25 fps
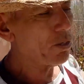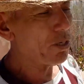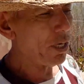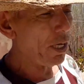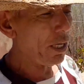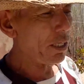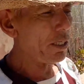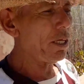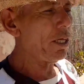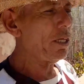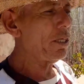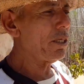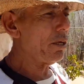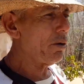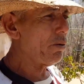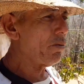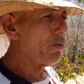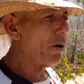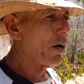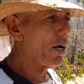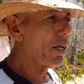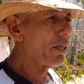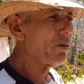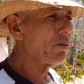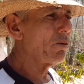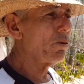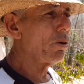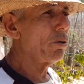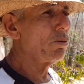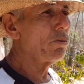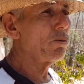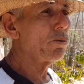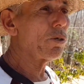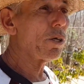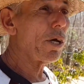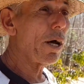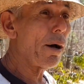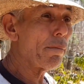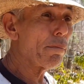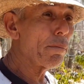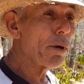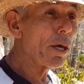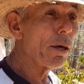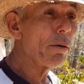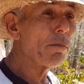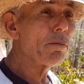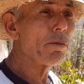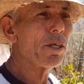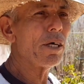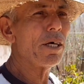de 74, nós não
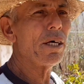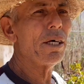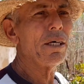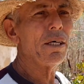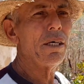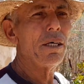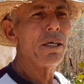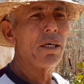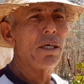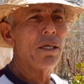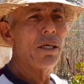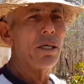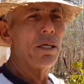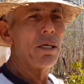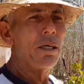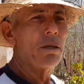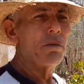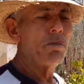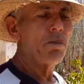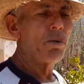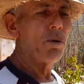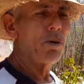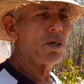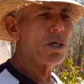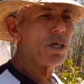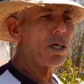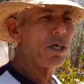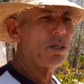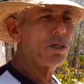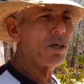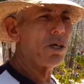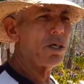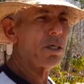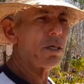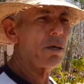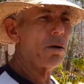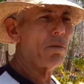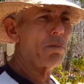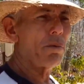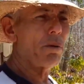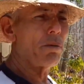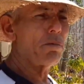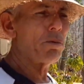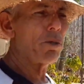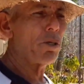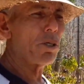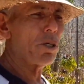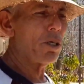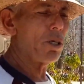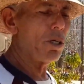sabemos, né? Porque nós
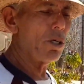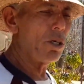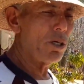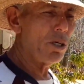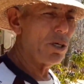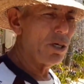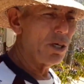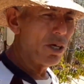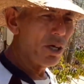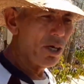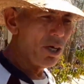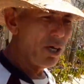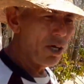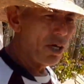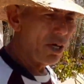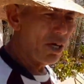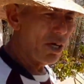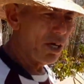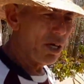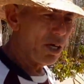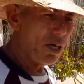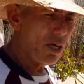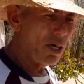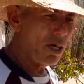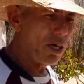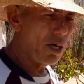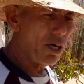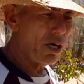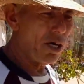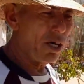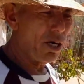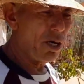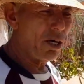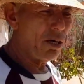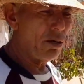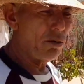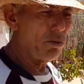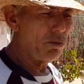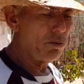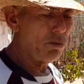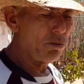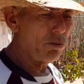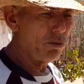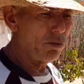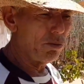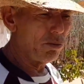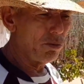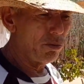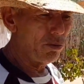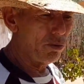sabemos que é,
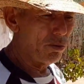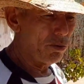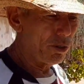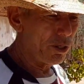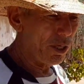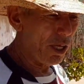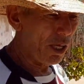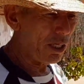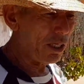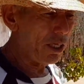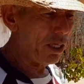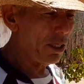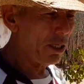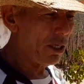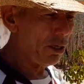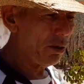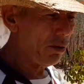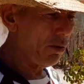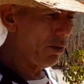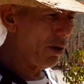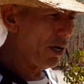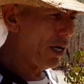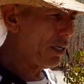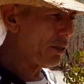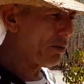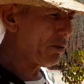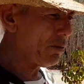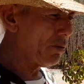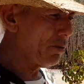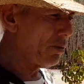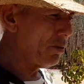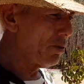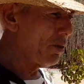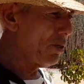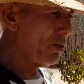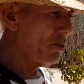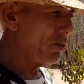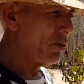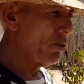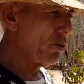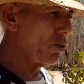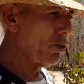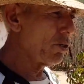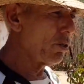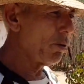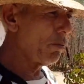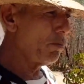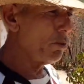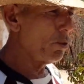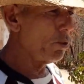o 74, nós
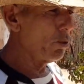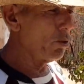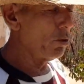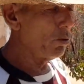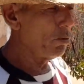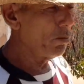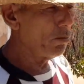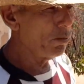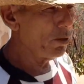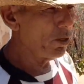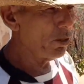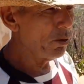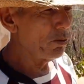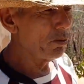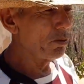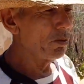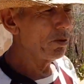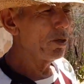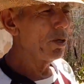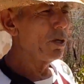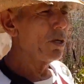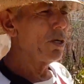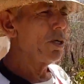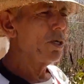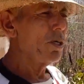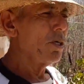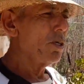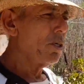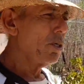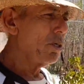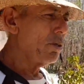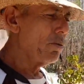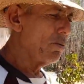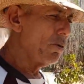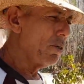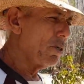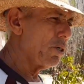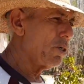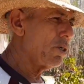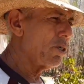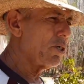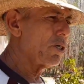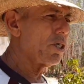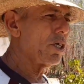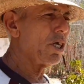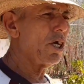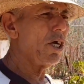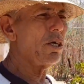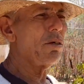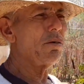estamos em 2023,
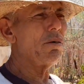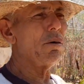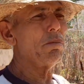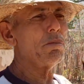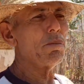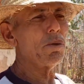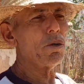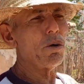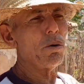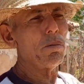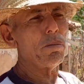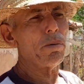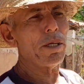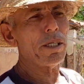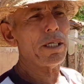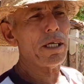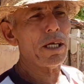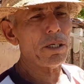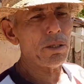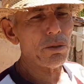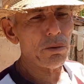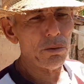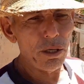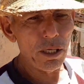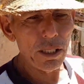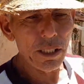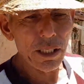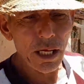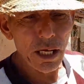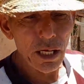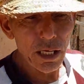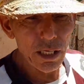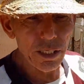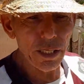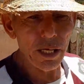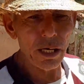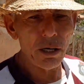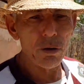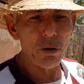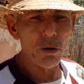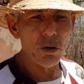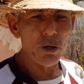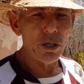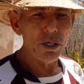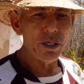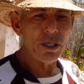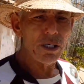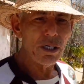23. vamos completar 50 anos agora,